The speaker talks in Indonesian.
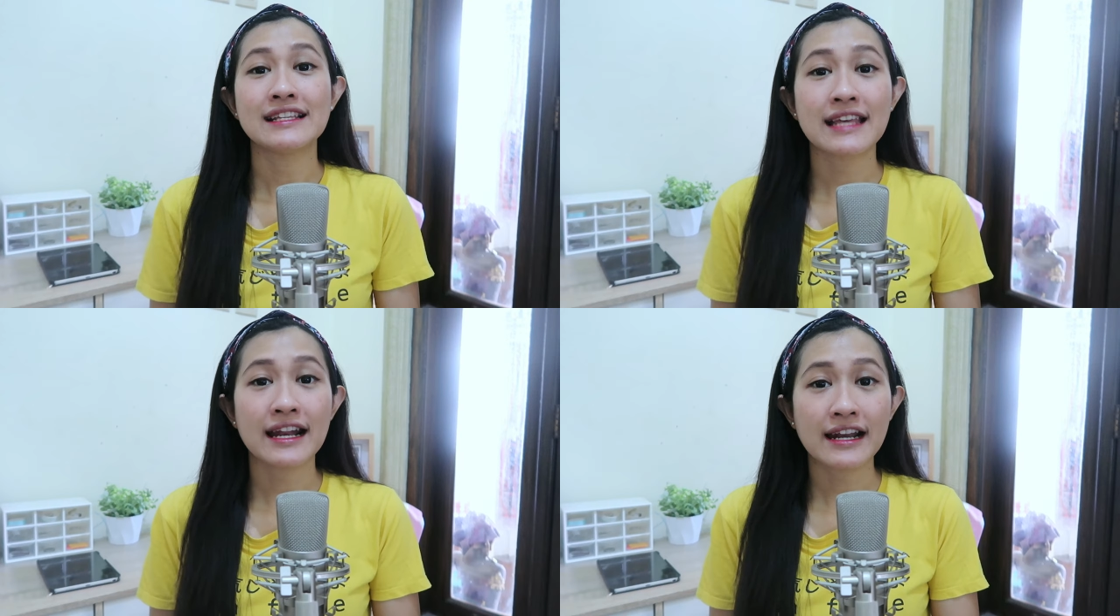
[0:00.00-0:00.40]

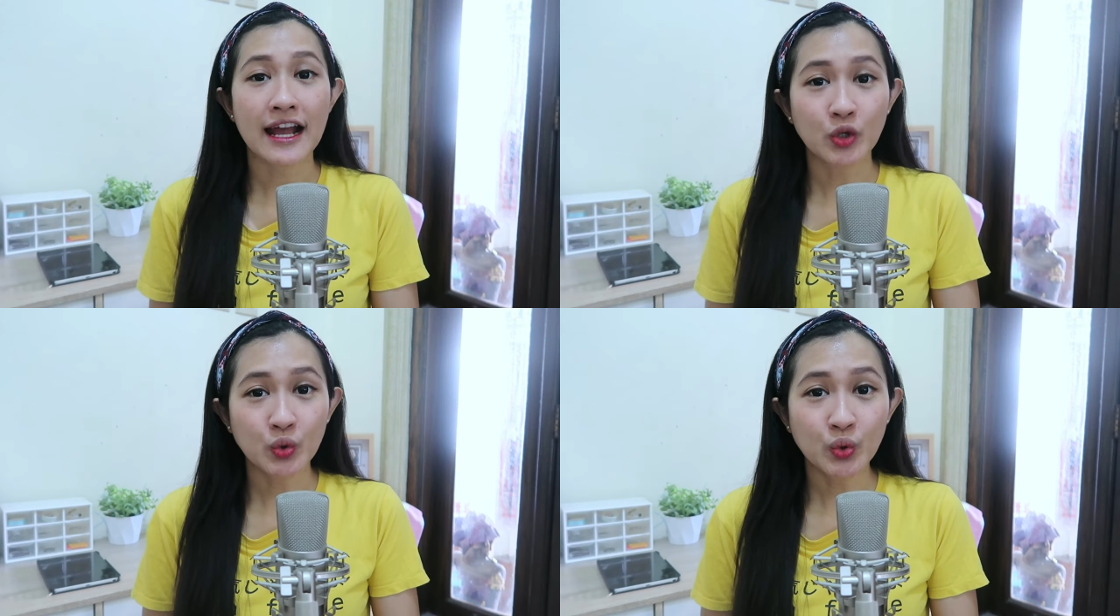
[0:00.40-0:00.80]
Saran
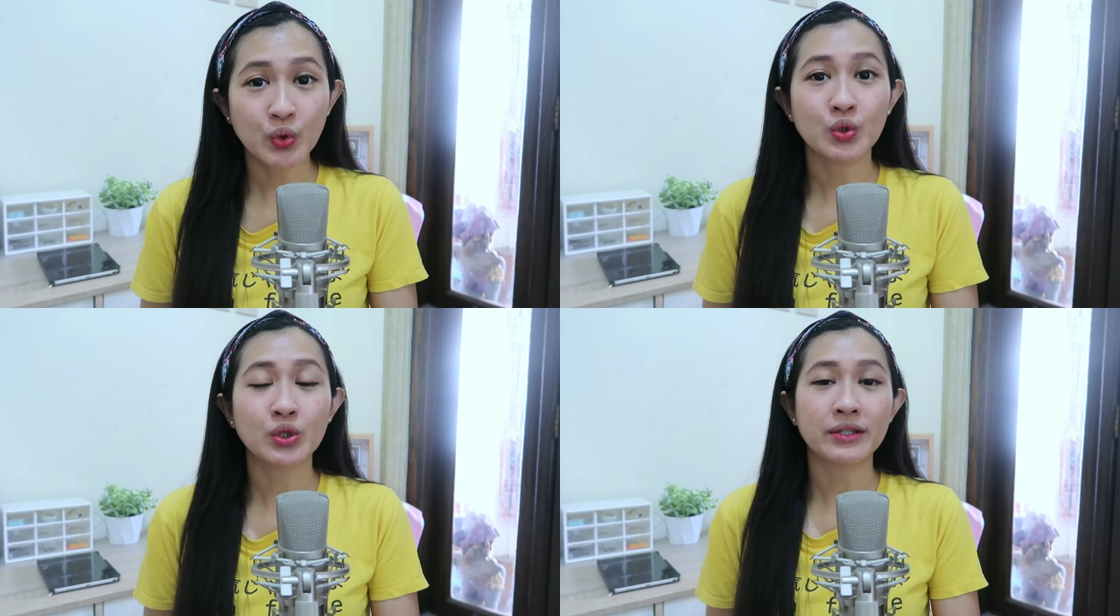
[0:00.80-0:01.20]

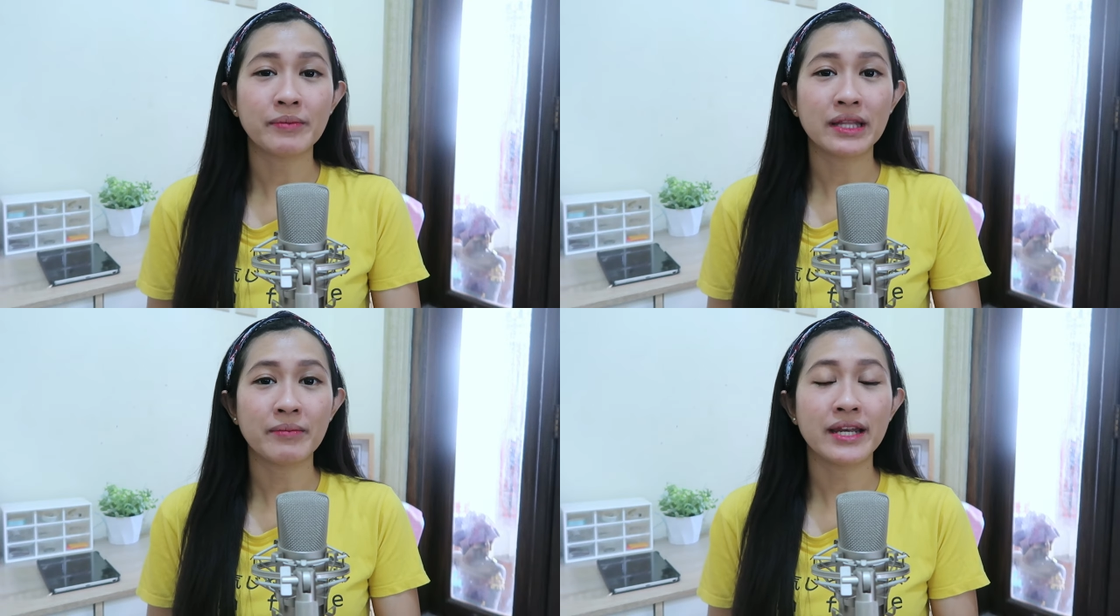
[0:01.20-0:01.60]
aku untuk
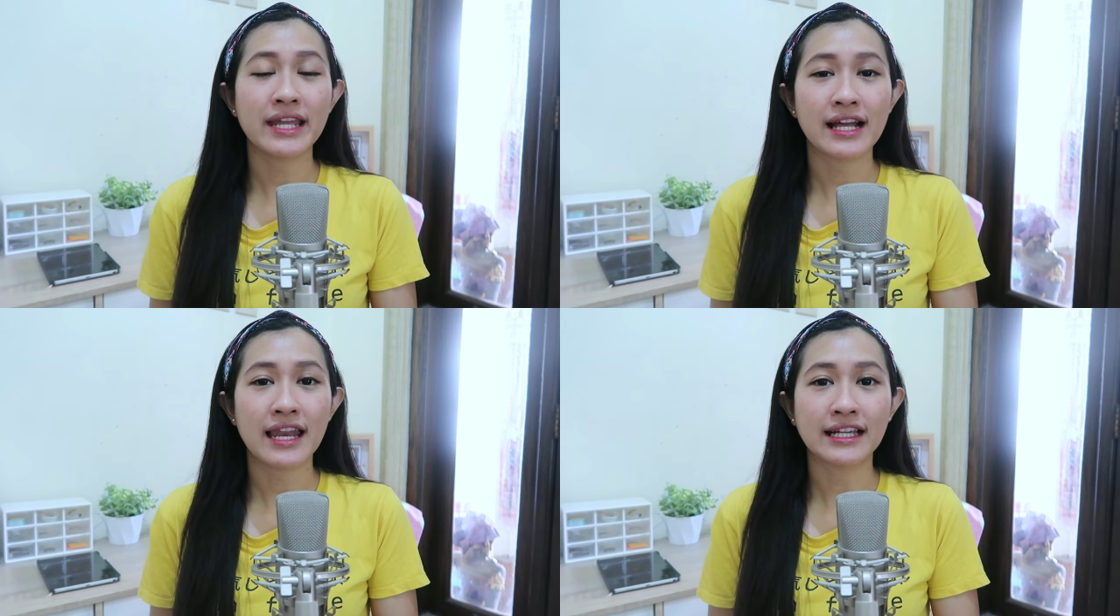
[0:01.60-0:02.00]
teman-teman
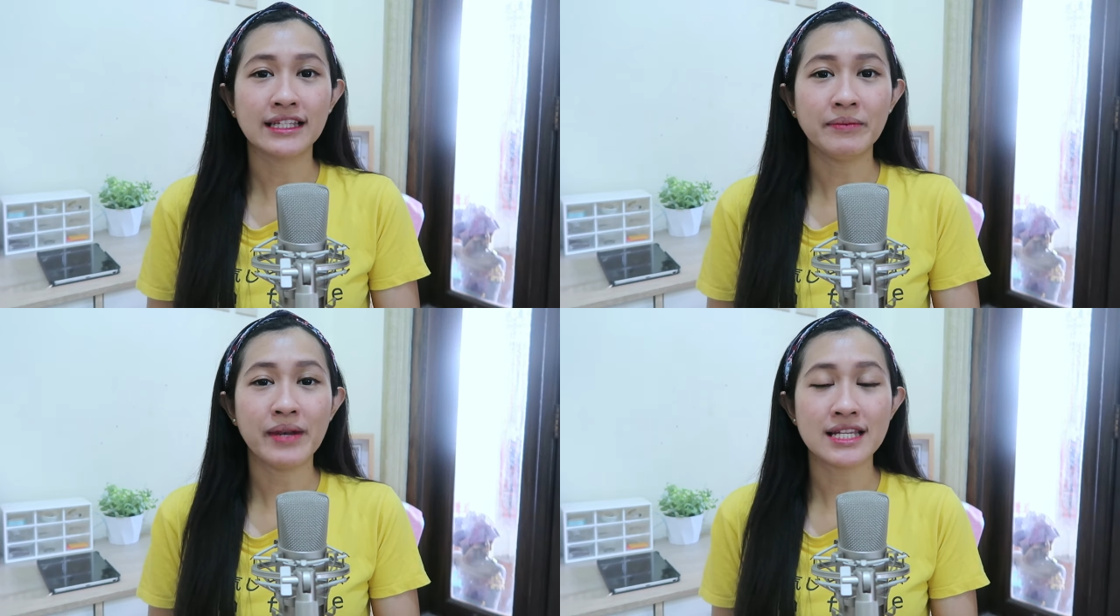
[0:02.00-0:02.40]
yang
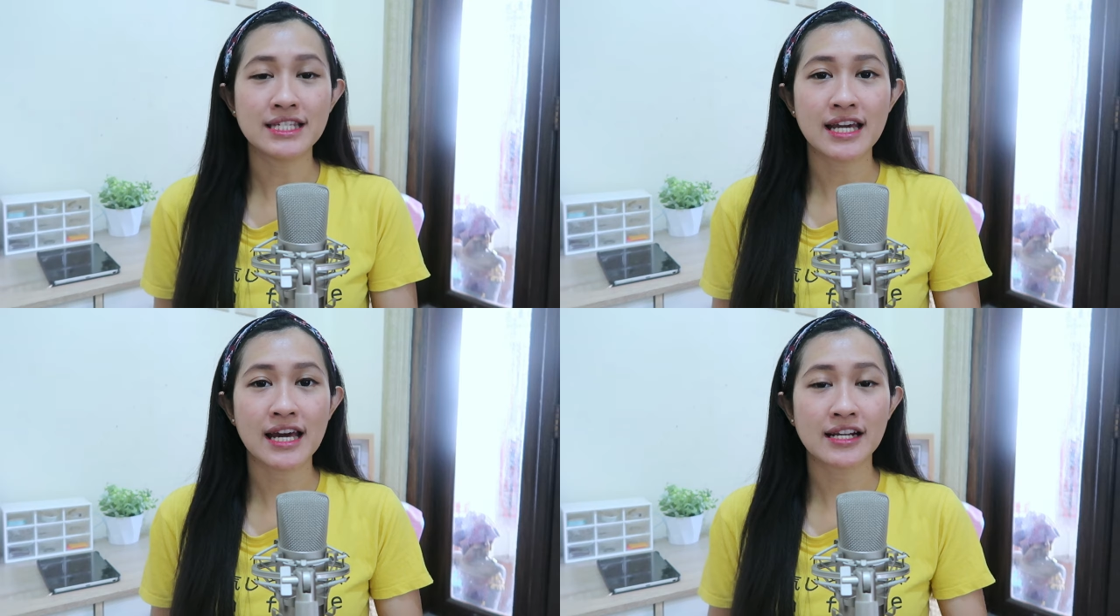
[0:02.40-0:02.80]
lagi
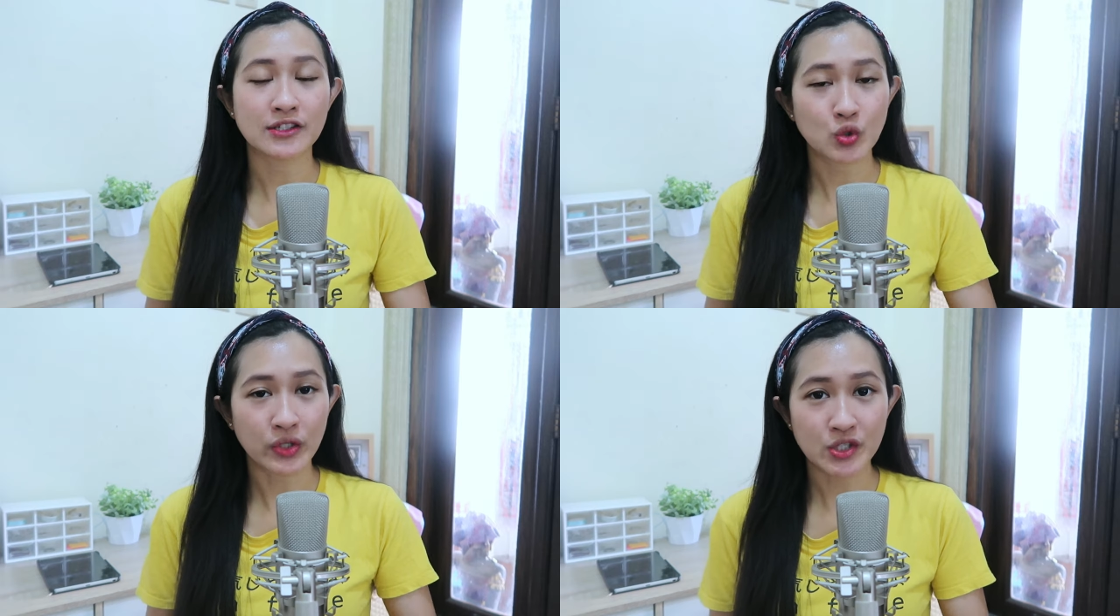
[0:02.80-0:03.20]
belajar
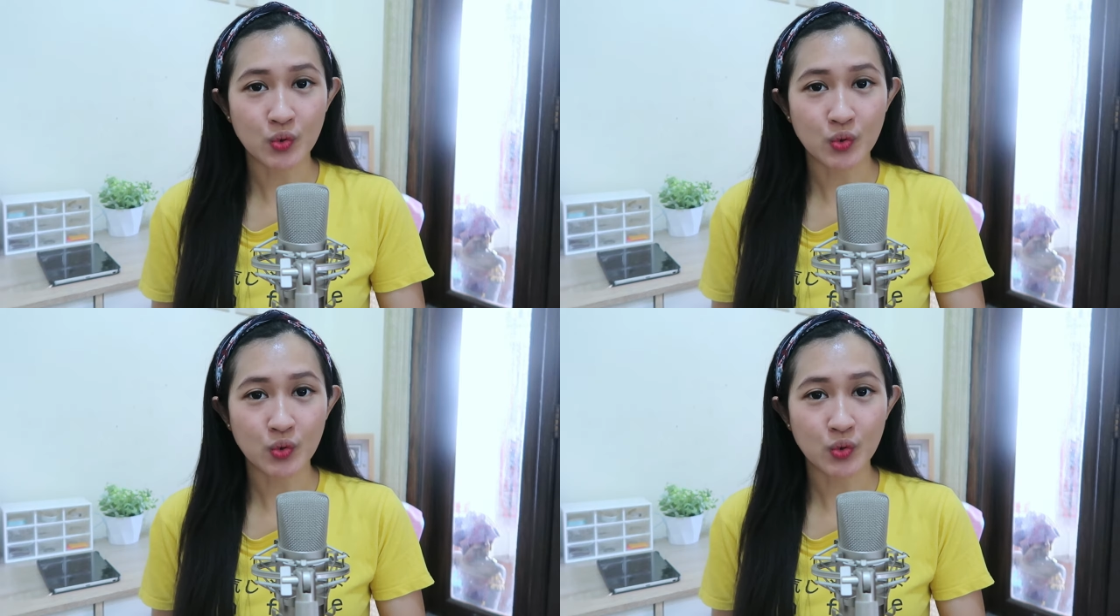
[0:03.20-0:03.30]
sulih